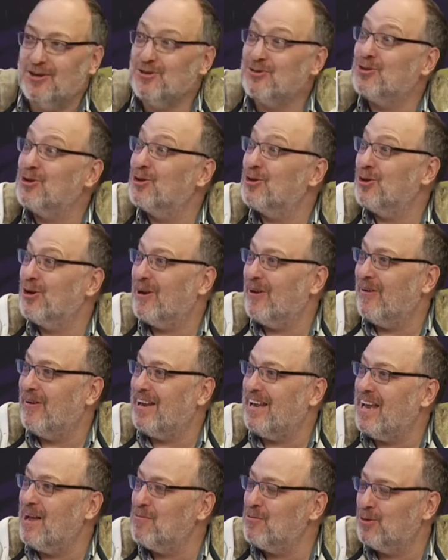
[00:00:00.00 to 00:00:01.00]
nosotros
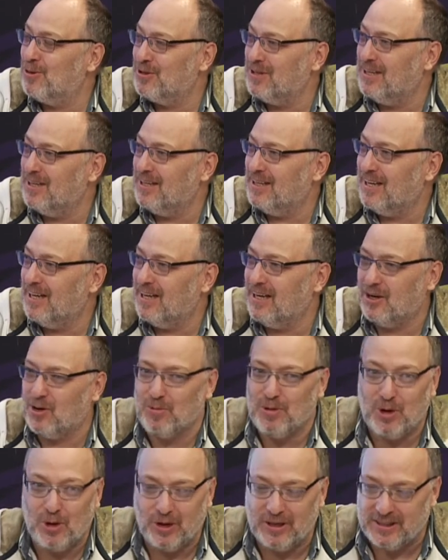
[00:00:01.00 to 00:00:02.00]
que veníamos de,
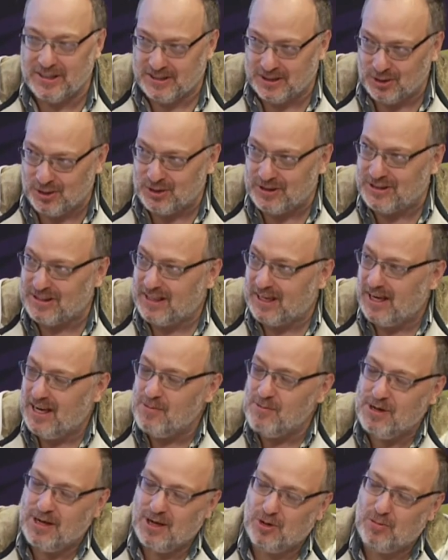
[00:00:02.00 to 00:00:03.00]
de Comic Cones exitosas
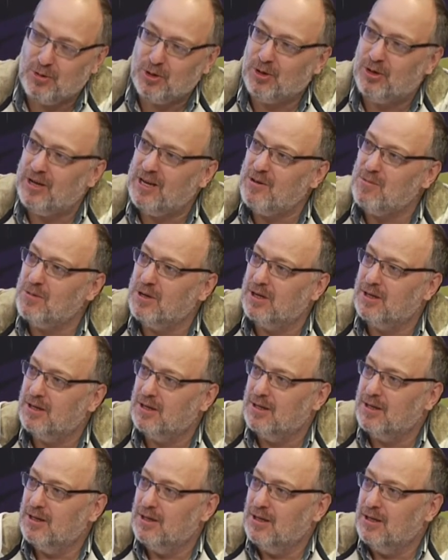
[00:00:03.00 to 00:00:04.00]
en Lima, en la Comic Con
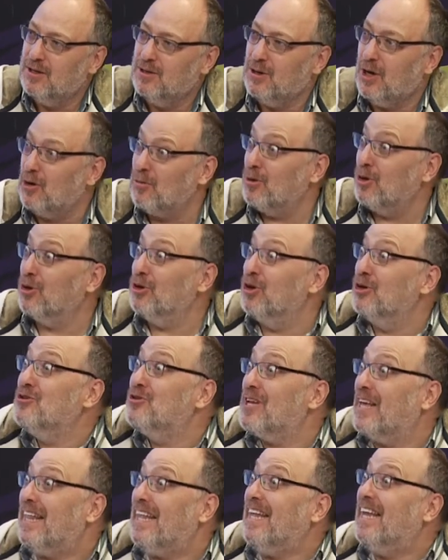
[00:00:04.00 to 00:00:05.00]
Lima, una Comic Con de
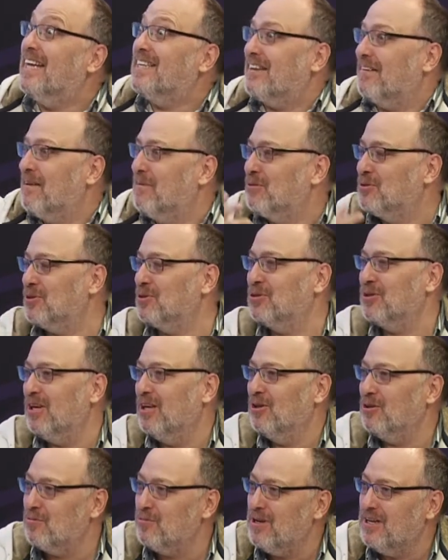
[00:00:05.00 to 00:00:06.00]
11 días, la habíamos
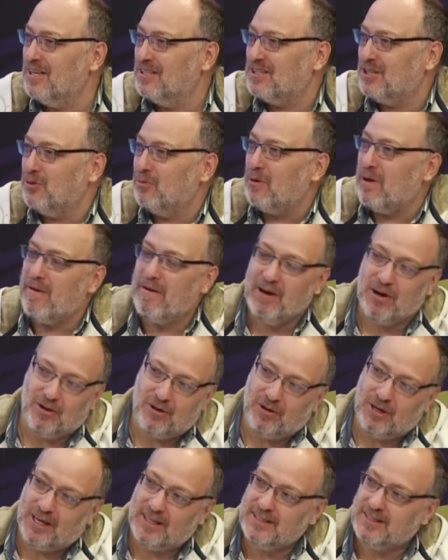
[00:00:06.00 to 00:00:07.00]
hecho en el
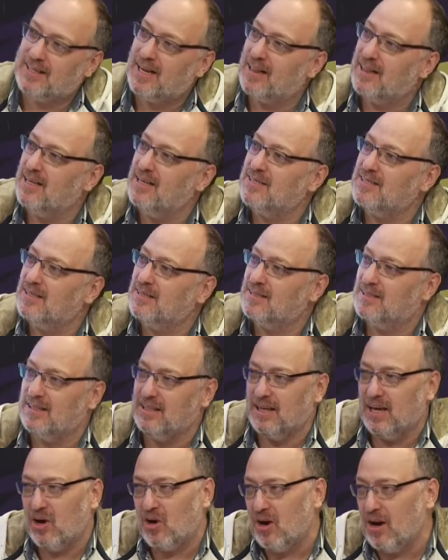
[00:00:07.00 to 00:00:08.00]
2019 con grandes
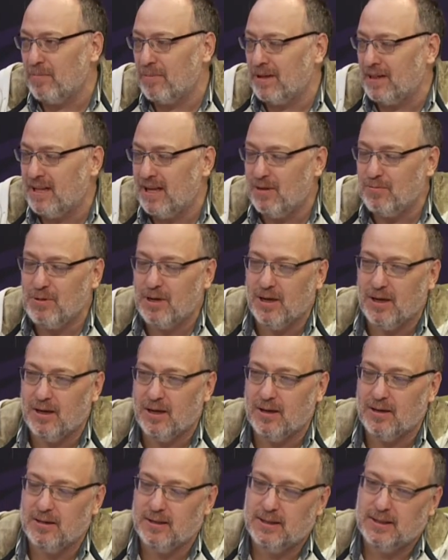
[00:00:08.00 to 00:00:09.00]
artistas y llegó la
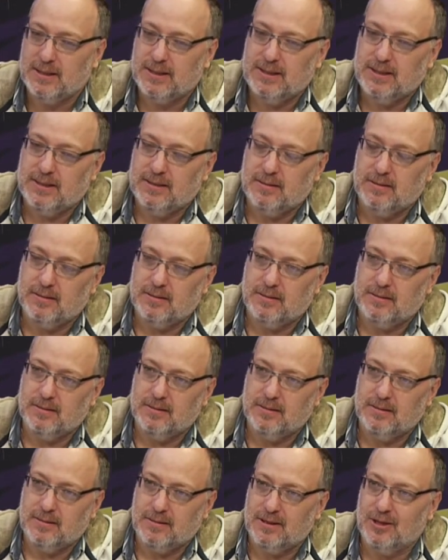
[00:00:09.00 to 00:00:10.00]
pandemia
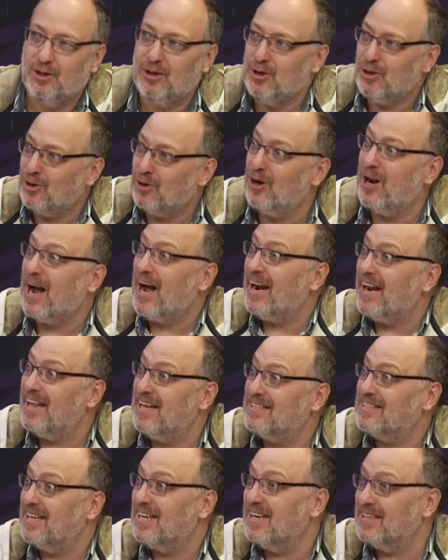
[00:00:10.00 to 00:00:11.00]
eh, y nos dejó con las
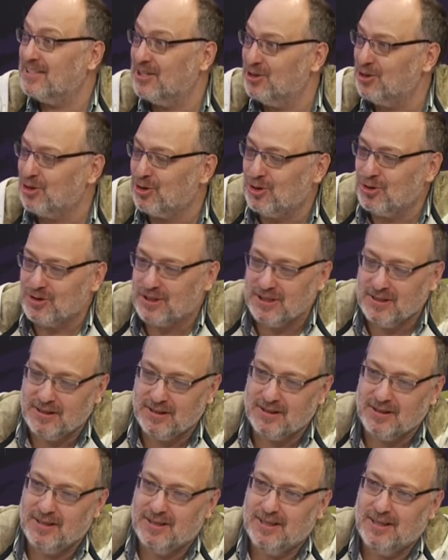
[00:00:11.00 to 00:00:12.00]
ganas de seguir haciendo
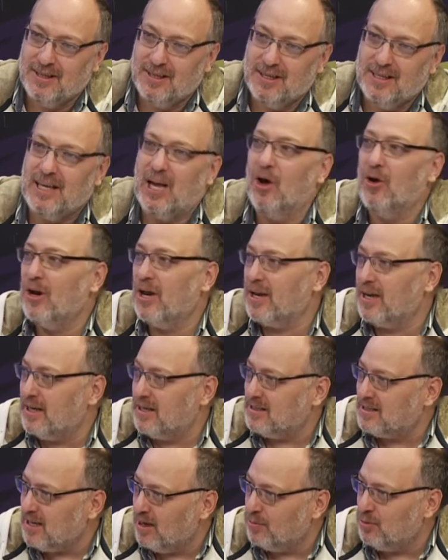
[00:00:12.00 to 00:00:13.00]
cosas. Y ahora
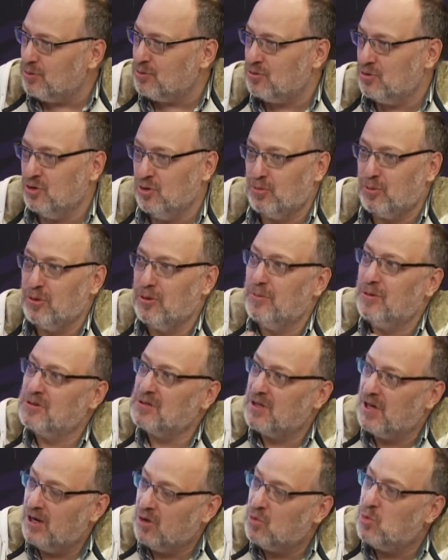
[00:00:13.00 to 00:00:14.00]
regresamos, no
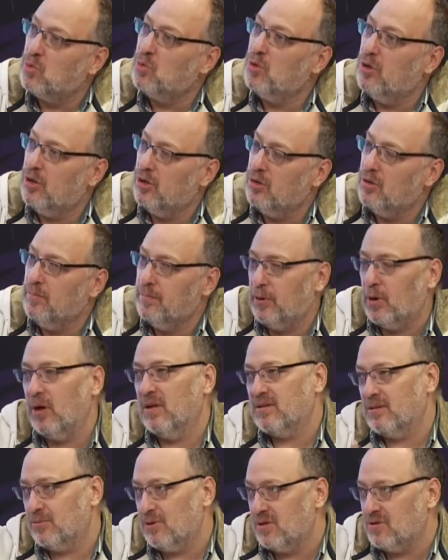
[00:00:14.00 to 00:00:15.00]
pudimos hacerlo en julio,
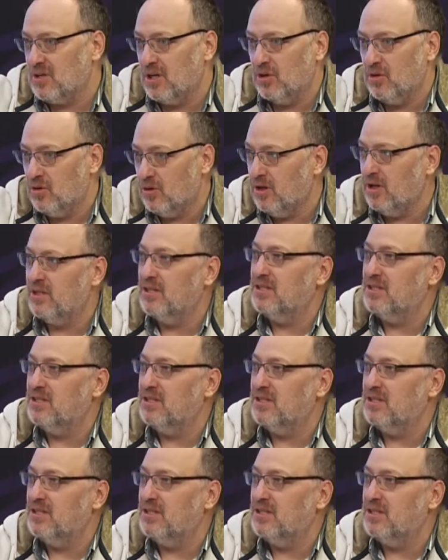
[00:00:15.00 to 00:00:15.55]
pero la estamos haciendo del